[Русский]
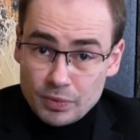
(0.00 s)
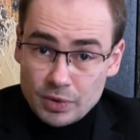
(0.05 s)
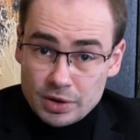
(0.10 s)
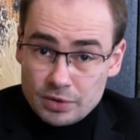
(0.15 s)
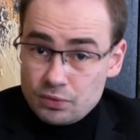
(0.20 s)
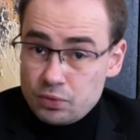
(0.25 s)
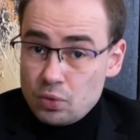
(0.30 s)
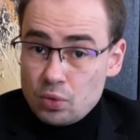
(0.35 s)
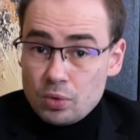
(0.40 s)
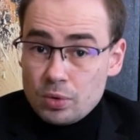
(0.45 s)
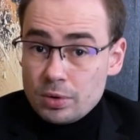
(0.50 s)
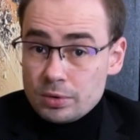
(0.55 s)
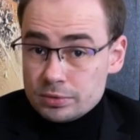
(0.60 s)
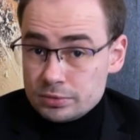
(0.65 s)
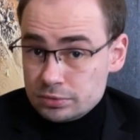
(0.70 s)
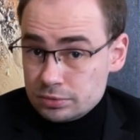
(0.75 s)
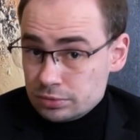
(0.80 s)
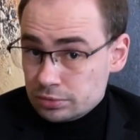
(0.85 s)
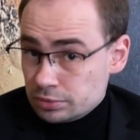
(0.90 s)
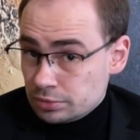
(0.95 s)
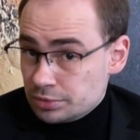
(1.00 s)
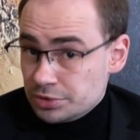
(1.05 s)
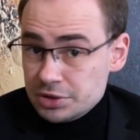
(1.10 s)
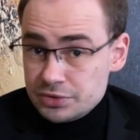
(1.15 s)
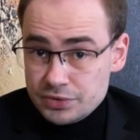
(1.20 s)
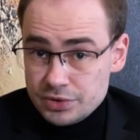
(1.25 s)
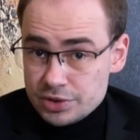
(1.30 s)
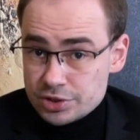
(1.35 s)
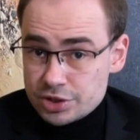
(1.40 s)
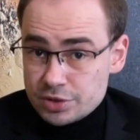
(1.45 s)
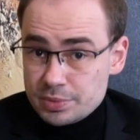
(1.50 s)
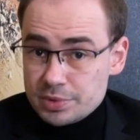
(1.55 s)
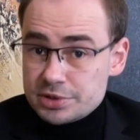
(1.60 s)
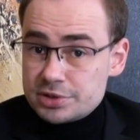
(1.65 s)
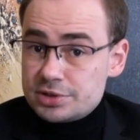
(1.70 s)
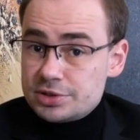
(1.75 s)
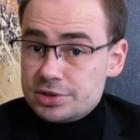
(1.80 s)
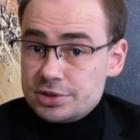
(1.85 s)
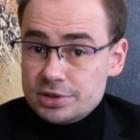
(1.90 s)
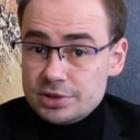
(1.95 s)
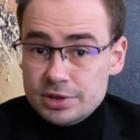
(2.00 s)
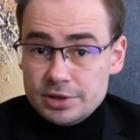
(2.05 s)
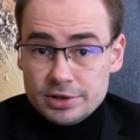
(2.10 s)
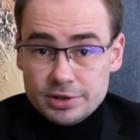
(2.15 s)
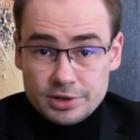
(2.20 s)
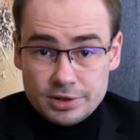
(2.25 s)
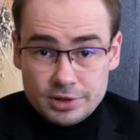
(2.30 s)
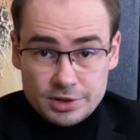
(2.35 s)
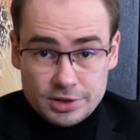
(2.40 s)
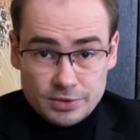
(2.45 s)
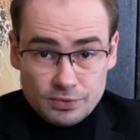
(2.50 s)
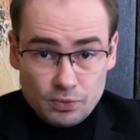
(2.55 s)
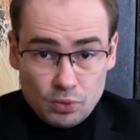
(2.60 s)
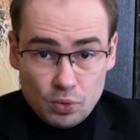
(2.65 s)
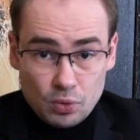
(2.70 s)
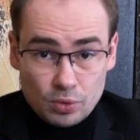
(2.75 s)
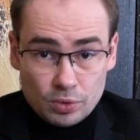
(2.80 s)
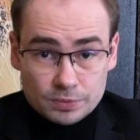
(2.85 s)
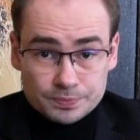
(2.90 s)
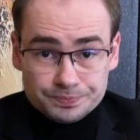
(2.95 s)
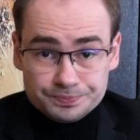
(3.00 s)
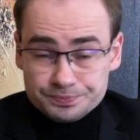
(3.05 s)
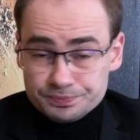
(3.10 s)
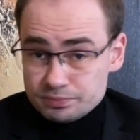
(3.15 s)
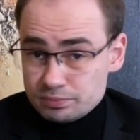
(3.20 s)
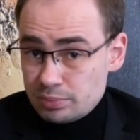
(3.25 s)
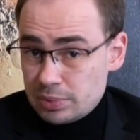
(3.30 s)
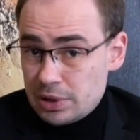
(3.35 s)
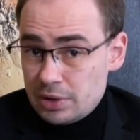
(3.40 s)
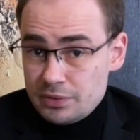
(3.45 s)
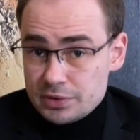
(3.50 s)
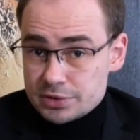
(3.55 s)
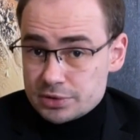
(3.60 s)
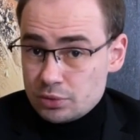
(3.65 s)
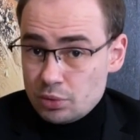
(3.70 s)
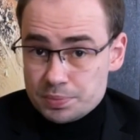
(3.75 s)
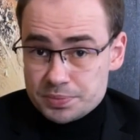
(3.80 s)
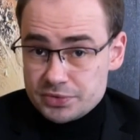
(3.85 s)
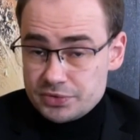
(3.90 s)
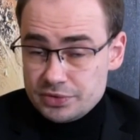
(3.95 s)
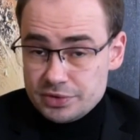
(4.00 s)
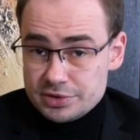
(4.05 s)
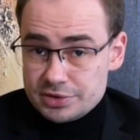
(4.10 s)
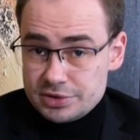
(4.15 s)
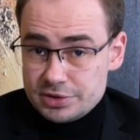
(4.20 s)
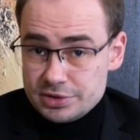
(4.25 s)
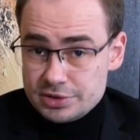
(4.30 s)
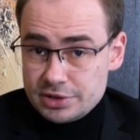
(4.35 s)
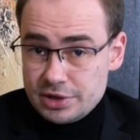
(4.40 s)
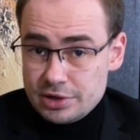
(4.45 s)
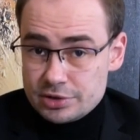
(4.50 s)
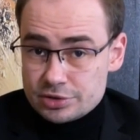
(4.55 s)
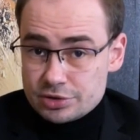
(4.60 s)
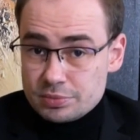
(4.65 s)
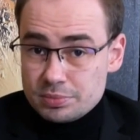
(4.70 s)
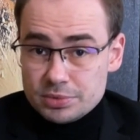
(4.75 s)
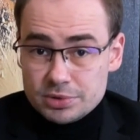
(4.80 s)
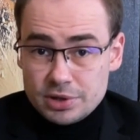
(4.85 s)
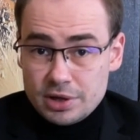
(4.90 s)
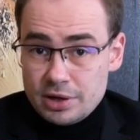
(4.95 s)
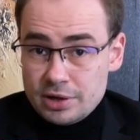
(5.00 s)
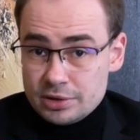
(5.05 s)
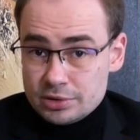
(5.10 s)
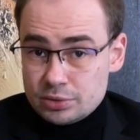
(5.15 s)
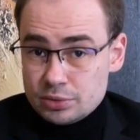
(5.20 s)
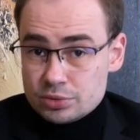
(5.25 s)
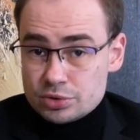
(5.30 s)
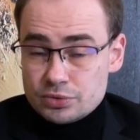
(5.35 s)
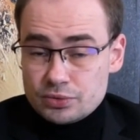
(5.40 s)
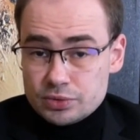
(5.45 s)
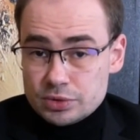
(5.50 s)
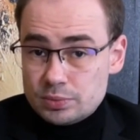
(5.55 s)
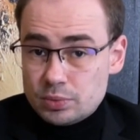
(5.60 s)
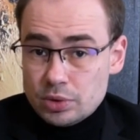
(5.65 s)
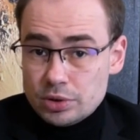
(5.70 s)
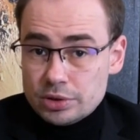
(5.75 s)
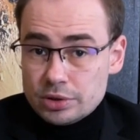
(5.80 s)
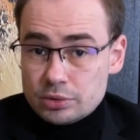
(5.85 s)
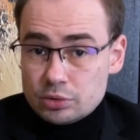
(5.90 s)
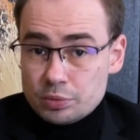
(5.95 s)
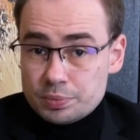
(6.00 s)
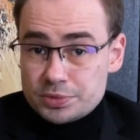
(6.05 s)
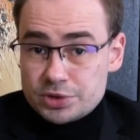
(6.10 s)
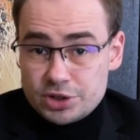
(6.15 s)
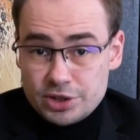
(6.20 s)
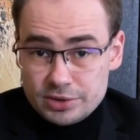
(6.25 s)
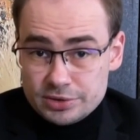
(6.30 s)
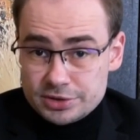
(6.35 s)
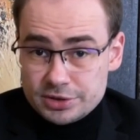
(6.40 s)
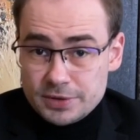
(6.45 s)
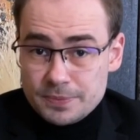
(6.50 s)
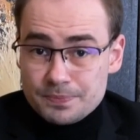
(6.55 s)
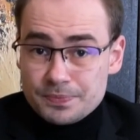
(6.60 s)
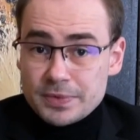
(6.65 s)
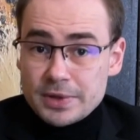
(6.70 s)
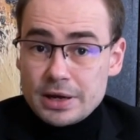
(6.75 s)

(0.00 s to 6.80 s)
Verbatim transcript: его э, недвижимость или его право собственности, скажем, на тот же футбольный клуб Челси,